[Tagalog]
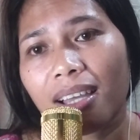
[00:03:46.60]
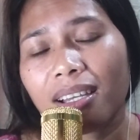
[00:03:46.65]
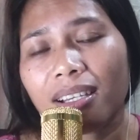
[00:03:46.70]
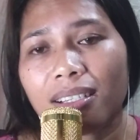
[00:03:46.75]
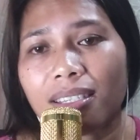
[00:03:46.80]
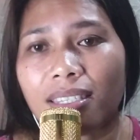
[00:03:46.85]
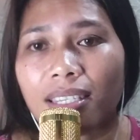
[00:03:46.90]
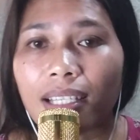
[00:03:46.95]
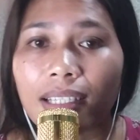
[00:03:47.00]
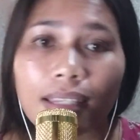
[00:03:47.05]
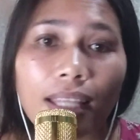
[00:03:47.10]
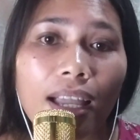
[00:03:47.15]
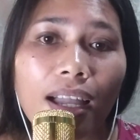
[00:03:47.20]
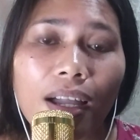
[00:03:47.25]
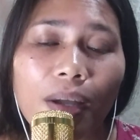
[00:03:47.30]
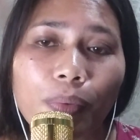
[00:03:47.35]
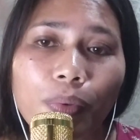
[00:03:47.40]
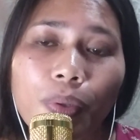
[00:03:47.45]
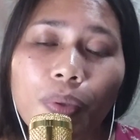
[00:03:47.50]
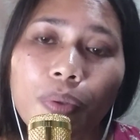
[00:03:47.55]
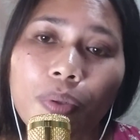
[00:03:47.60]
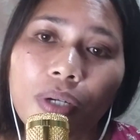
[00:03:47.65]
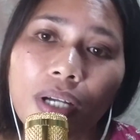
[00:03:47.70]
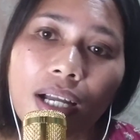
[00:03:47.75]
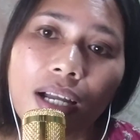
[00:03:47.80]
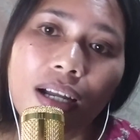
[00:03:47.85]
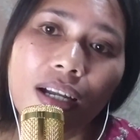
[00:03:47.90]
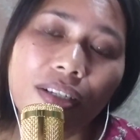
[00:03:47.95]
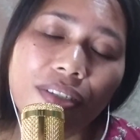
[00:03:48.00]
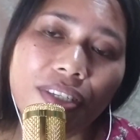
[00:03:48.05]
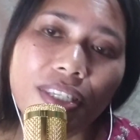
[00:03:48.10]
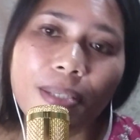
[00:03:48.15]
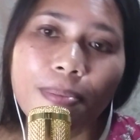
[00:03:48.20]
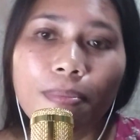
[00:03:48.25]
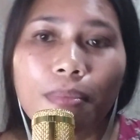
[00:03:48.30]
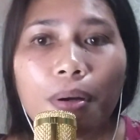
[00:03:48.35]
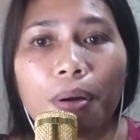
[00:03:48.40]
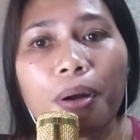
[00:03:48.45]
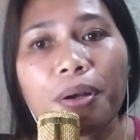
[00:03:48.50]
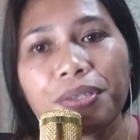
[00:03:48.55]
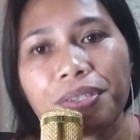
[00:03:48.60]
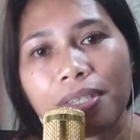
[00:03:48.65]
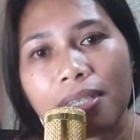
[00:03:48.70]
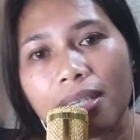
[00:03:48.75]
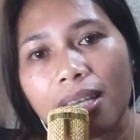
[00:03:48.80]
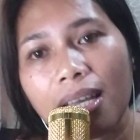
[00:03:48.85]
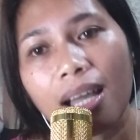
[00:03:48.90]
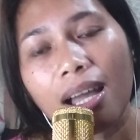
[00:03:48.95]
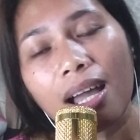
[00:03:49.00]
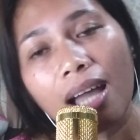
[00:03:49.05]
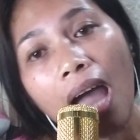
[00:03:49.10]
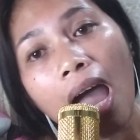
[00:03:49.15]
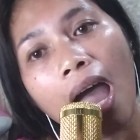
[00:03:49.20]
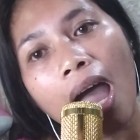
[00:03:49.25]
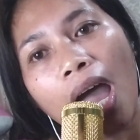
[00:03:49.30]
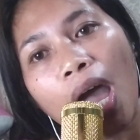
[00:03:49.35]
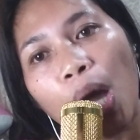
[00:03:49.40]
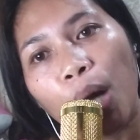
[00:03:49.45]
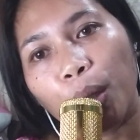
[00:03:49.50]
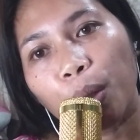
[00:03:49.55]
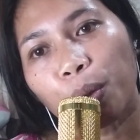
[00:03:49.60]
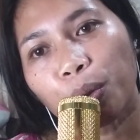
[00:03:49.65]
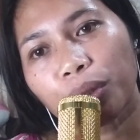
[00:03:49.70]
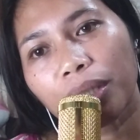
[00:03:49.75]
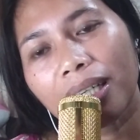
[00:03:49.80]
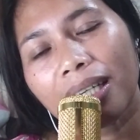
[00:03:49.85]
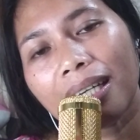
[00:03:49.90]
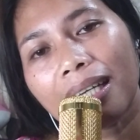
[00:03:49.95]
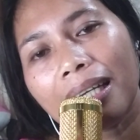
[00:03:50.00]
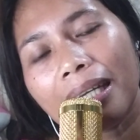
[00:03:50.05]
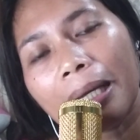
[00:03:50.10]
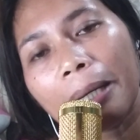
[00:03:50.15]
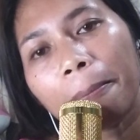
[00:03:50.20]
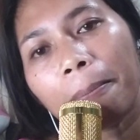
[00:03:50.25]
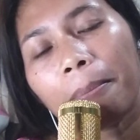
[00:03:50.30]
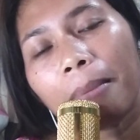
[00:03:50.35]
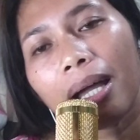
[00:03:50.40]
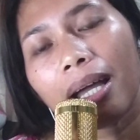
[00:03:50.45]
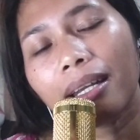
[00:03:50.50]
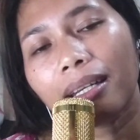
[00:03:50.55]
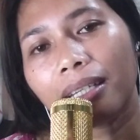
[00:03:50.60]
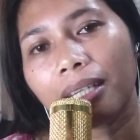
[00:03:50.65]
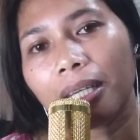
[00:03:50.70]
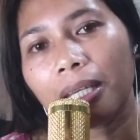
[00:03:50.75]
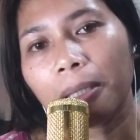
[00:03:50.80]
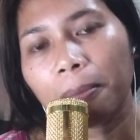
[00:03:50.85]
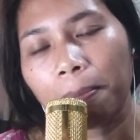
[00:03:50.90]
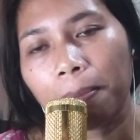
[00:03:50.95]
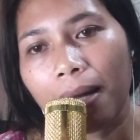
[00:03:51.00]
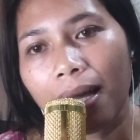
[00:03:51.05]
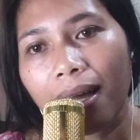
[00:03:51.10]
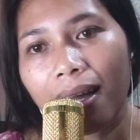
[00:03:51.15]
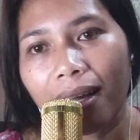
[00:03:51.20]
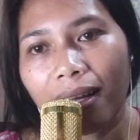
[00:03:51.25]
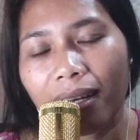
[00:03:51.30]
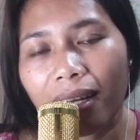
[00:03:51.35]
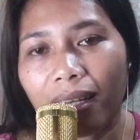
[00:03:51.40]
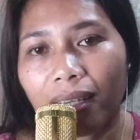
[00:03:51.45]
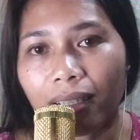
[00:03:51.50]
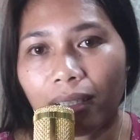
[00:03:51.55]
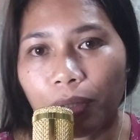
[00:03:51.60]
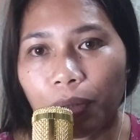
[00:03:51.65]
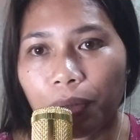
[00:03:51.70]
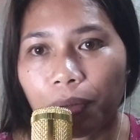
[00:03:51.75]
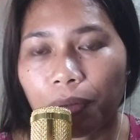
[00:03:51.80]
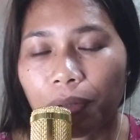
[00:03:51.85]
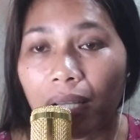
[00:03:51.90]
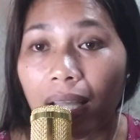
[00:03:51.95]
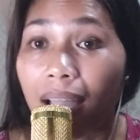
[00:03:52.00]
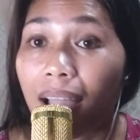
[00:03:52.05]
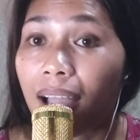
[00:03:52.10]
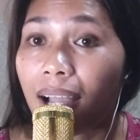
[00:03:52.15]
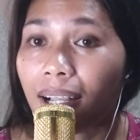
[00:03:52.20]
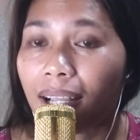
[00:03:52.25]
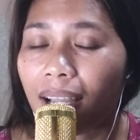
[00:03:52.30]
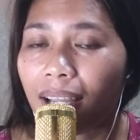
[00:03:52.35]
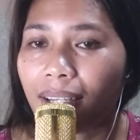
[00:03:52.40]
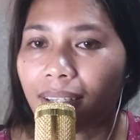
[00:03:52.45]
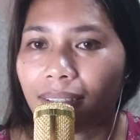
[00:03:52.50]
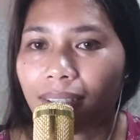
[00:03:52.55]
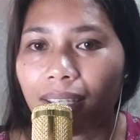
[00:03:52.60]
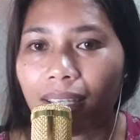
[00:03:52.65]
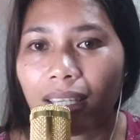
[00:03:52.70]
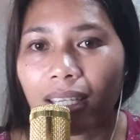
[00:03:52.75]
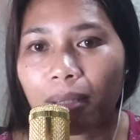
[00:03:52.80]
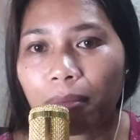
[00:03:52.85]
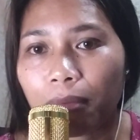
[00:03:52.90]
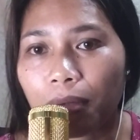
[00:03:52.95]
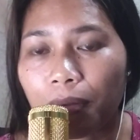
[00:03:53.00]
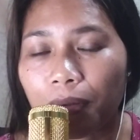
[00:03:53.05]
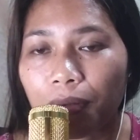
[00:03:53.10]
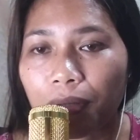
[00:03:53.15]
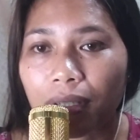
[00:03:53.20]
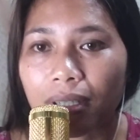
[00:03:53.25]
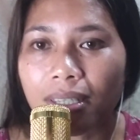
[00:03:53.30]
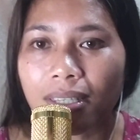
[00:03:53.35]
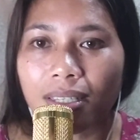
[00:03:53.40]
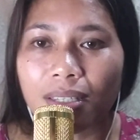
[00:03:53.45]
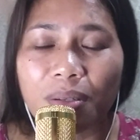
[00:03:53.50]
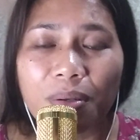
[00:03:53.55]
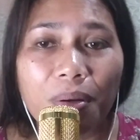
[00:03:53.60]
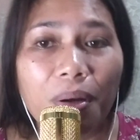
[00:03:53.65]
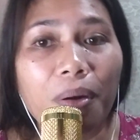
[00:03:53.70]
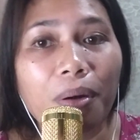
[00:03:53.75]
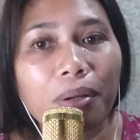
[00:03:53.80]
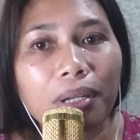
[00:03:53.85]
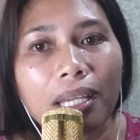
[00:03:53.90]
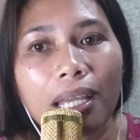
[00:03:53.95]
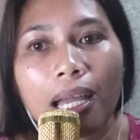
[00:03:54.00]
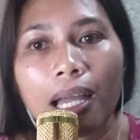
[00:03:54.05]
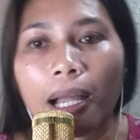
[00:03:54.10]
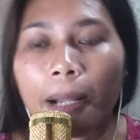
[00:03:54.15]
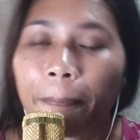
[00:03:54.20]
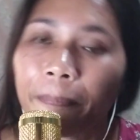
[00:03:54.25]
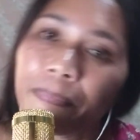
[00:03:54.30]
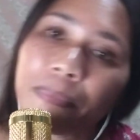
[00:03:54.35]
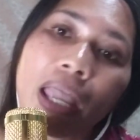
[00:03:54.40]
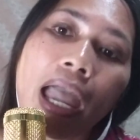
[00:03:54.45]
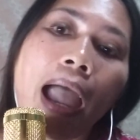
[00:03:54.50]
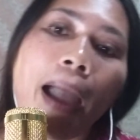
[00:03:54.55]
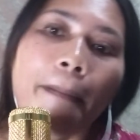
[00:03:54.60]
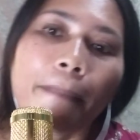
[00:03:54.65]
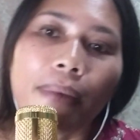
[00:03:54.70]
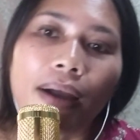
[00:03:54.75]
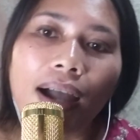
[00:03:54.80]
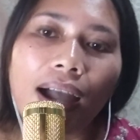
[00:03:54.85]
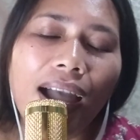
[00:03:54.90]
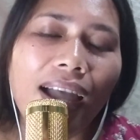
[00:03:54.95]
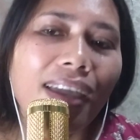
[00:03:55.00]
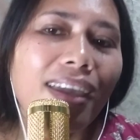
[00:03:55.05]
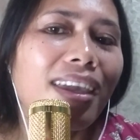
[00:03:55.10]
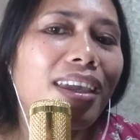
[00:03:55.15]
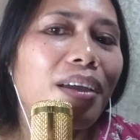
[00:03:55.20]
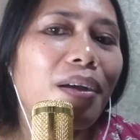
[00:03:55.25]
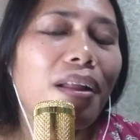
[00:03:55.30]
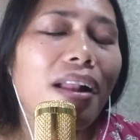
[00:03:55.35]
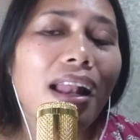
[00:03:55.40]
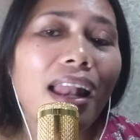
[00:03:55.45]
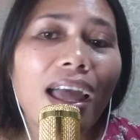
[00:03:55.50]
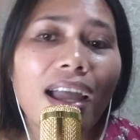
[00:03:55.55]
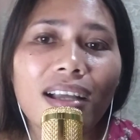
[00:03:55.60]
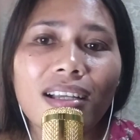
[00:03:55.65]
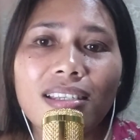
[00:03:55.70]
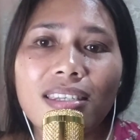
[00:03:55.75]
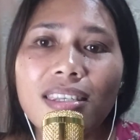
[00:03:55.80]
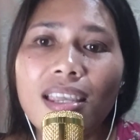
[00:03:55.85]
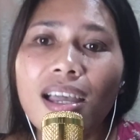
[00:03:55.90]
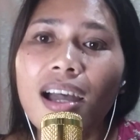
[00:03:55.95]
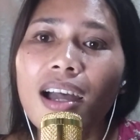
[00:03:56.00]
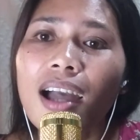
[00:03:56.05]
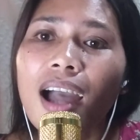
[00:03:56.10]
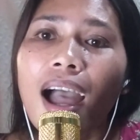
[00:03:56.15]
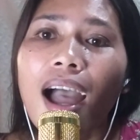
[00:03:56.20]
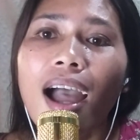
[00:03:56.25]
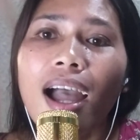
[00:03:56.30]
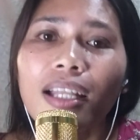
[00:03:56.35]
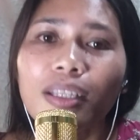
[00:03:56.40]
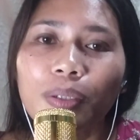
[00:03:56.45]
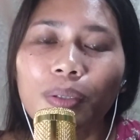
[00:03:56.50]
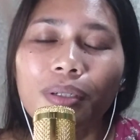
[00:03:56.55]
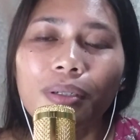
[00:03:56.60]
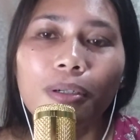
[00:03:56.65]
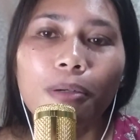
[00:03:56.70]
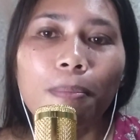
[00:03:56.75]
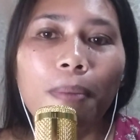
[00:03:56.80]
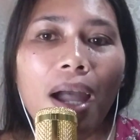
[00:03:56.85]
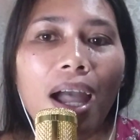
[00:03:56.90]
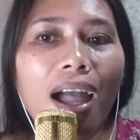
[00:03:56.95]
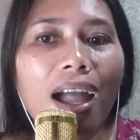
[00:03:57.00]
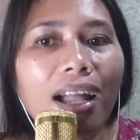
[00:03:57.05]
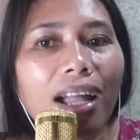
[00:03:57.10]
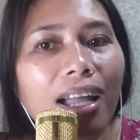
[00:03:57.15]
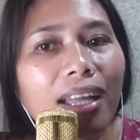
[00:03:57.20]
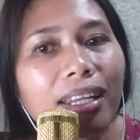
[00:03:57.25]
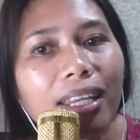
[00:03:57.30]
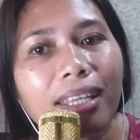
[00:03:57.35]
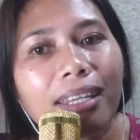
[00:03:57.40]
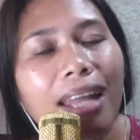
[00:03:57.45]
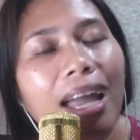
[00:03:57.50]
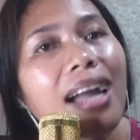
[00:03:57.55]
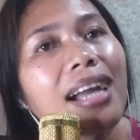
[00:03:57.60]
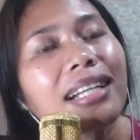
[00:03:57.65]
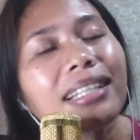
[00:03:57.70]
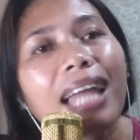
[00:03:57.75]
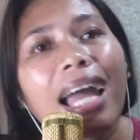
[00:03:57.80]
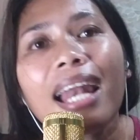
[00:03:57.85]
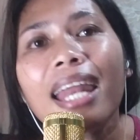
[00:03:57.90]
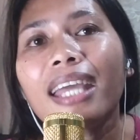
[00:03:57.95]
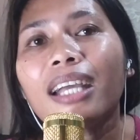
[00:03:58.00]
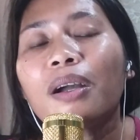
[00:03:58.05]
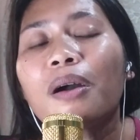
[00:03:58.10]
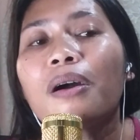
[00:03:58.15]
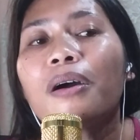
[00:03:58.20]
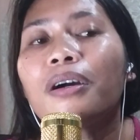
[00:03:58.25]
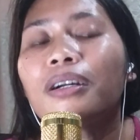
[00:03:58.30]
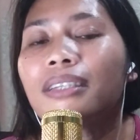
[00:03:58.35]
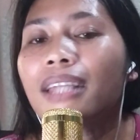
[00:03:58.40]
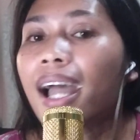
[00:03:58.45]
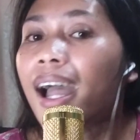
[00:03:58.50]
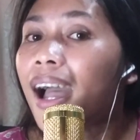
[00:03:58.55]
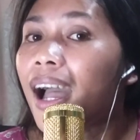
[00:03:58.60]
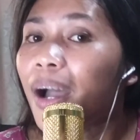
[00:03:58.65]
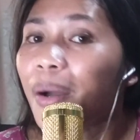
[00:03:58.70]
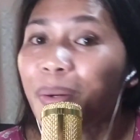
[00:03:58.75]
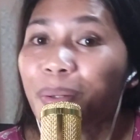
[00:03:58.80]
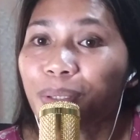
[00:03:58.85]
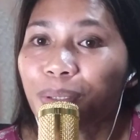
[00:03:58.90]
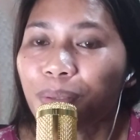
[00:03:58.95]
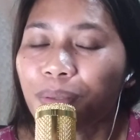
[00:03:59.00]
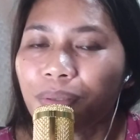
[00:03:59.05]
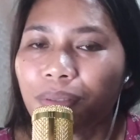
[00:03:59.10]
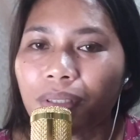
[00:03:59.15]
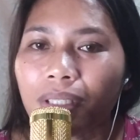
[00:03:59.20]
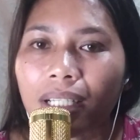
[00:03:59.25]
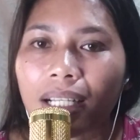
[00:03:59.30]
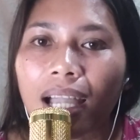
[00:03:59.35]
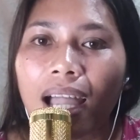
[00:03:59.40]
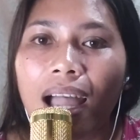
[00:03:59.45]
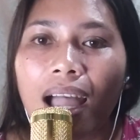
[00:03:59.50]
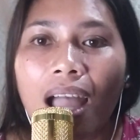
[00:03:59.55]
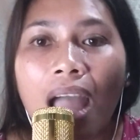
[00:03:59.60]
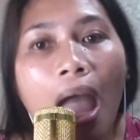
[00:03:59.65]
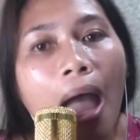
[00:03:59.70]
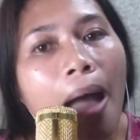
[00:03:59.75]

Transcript: sa taong nga sa Kung dili man iba nandunga ganimong istorya Paayo lang sa ato ba nga nagtalikoda utun ka